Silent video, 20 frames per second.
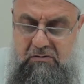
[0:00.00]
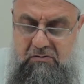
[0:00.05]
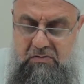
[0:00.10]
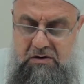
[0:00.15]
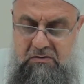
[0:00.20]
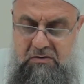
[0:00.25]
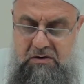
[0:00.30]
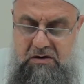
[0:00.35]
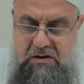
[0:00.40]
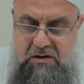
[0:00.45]

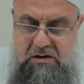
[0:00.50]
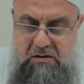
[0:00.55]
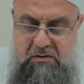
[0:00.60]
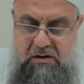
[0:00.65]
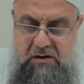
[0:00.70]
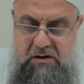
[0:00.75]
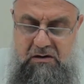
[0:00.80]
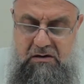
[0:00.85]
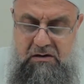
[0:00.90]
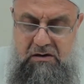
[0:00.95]
Bizim için
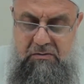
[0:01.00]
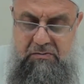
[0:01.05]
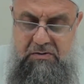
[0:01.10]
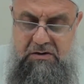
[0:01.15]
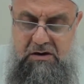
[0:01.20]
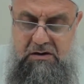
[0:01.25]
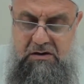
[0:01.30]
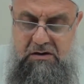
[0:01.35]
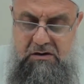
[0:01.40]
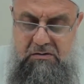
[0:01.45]
semanın
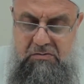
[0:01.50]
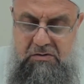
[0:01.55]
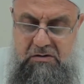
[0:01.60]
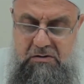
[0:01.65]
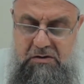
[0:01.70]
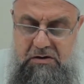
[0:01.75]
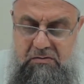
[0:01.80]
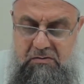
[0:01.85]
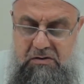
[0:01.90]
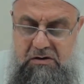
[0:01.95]
kapısı açıldı. Bir de
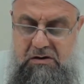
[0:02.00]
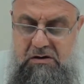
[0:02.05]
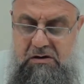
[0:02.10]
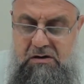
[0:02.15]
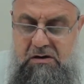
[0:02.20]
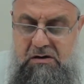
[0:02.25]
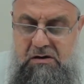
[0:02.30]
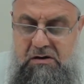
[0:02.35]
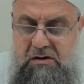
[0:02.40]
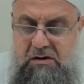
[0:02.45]
baktım ki
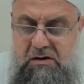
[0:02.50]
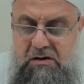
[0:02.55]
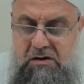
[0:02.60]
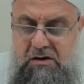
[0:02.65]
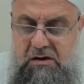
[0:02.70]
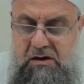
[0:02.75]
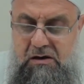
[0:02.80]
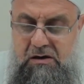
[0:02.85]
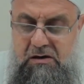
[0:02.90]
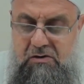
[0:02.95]

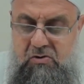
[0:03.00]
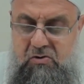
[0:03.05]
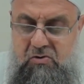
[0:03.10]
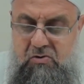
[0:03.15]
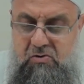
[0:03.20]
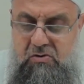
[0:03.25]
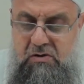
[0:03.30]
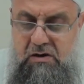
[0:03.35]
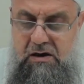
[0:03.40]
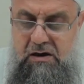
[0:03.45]
iki hala
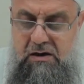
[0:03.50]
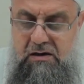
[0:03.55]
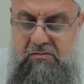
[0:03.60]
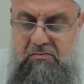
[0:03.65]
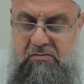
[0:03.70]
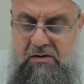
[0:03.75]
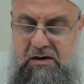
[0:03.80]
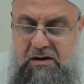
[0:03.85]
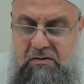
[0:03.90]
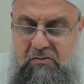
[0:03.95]
çocuğu yani
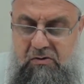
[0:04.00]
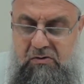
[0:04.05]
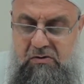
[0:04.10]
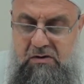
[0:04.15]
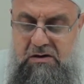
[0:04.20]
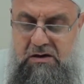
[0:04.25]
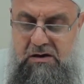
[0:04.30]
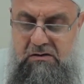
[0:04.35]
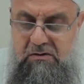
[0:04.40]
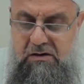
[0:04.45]
Meryem oğlu
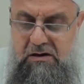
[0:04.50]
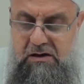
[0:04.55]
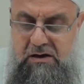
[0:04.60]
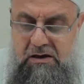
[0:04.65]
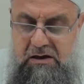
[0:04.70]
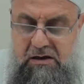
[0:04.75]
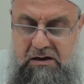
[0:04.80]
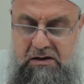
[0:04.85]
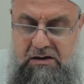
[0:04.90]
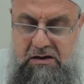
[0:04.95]
İsa ve
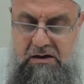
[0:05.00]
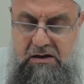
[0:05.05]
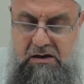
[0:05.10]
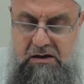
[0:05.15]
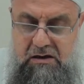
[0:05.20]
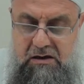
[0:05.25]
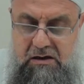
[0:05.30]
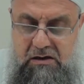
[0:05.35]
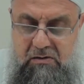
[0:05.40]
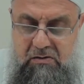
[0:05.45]

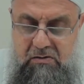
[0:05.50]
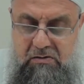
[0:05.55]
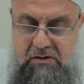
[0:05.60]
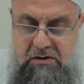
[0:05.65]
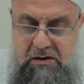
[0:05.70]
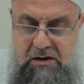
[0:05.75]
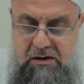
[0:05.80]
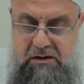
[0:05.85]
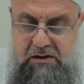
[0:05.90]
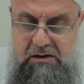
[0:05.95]
Zekeriya oğlu
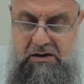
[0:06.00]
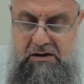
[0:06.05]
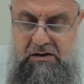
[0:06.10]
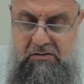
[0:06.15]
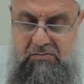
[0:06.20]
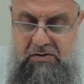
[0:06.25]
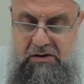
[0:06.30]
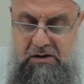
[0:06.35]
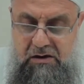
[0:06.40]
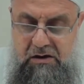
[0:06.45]
Yahya
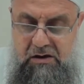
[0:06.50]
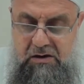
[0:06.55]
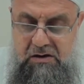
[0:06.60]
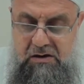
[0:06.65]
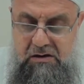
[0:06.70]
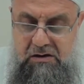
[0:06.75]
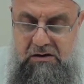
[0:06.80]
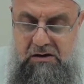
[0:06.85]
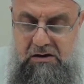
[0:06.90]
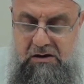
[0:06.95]
beni
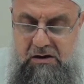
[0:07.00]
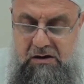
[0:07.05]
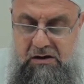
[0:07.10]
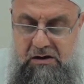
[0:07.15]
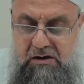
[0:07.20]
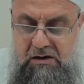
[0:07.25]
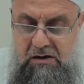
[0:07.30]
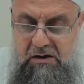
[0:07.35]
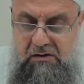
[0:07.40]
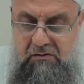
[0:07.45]
karşıladılar.
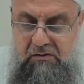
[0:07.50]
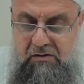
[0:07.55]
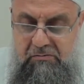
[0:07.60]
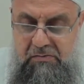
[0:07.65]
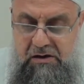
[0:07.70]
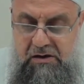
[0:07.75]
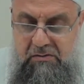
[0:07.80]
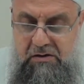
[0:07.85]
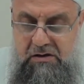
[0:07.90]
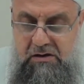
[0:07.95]

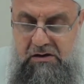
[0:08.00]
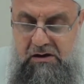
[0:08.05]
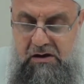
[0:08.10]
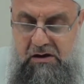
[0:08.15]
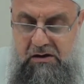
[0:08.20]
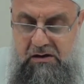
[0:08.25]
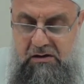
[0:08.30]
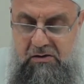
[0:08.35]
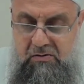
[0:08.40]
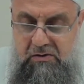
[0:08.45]
Benim için
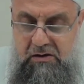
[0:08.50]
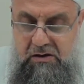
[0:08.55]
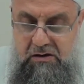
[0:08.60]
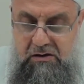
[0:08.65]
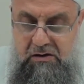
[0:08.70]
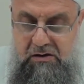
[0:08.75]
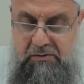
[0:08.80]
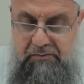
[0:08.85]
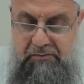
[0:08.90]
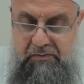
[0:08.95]
hayırla dua
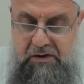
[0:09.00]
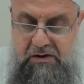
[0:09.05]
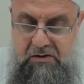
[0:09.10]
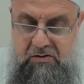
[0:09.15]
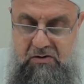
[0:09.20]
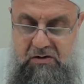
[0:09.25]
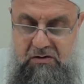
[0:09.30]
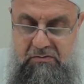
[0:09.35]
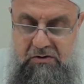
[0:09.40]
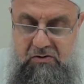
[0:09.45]
ettiler.
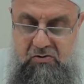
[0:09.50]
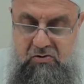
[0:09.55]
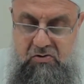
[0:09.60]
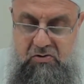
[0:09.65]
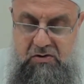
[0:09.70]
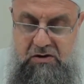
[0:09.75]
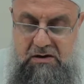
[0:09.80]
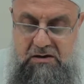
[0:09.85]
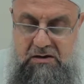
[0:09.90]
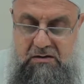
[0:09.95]
Sonra beni
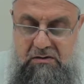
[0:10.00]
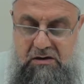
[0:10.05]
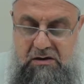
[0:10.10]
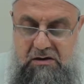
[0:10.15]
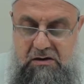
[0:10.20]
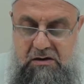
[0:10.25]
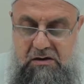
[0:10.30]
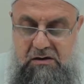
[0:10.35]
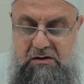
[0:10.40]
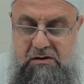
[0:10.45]
üçüncü kat semaya
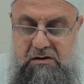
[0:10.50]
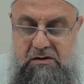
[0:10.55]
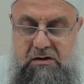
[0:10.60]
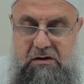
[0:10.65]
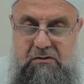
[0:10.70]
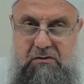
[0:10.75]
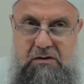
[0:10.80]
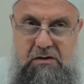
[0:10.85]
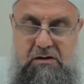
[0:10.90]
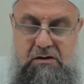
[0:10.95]
çıkarttı.
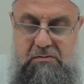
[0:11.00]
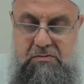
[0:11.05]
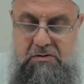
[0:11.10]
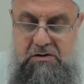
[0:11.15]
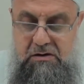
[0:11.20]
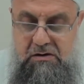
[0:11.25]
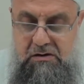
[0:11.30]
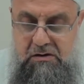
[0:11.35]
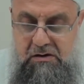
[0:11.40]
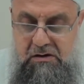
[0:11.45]
Evvelki
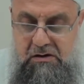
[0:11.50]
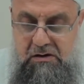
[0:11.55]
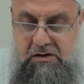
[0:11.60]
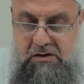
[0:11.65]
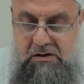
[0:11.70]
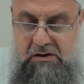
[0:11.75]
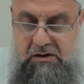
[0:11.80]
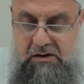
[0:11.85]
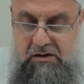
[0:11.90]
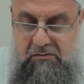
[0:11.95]
gibisini
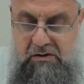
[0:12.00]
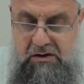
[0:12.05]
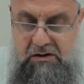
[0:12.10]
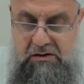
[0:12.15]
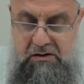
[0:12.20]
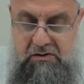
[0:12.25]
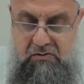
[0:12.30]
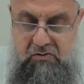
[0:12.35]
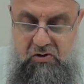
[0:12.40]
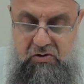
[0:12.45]
yani
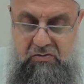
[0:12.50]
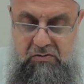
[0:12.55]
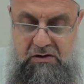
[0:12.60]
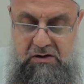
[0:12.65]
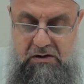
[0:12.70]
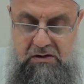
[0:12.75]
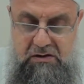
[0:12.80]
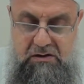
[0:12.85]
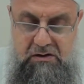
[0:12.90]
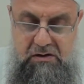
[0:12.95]
meleklerin
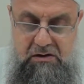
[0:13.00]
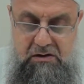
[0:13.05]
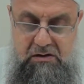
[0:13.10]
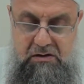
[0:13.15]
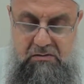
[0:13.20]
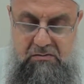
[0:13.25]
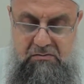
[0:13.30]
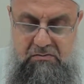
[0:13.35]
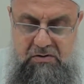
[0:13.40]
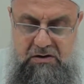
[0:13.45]
konuşmalarını zikretti.
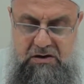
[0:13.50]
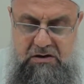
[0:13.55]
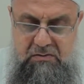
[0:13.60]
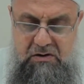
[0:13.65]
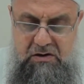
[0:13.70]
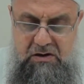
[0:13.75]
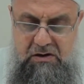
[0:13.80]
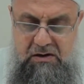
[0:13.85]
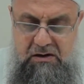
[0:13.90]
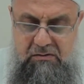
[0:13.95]
Bizim
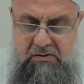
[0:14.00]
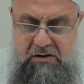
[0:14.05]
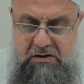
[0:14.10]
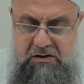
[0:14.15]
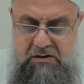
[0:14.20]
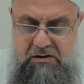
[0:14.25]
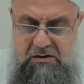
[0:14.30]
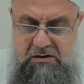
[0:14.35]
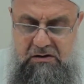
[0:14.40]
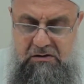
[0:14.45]
için kapı
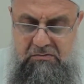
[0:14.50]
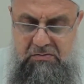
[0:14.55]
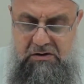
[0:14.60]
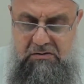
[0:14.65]
açıldı.